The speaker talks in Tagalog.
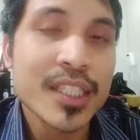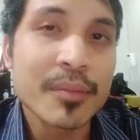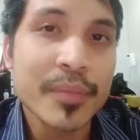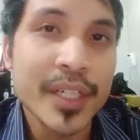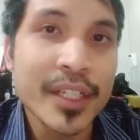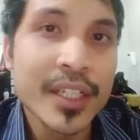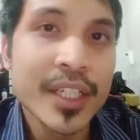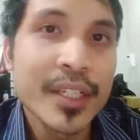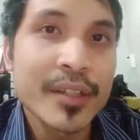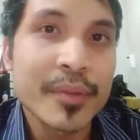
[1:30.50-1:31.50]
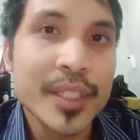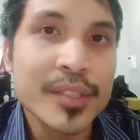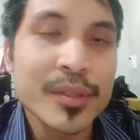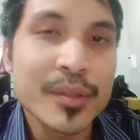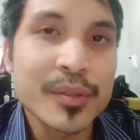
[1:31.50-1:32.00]
Siyempre,
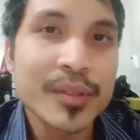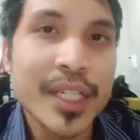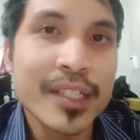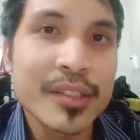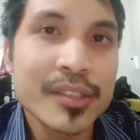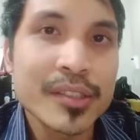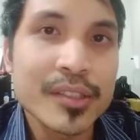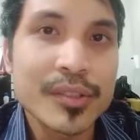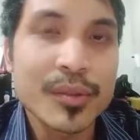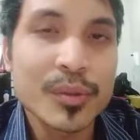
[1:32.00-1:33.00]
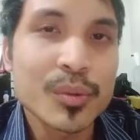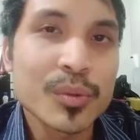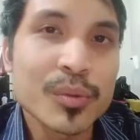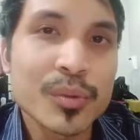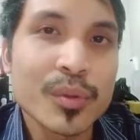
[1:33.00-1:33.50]
medyo dahil due to
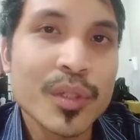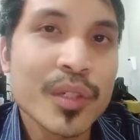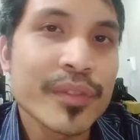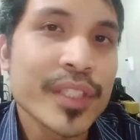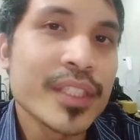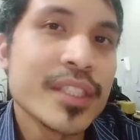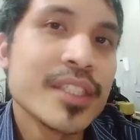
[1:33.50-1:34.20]
COVID,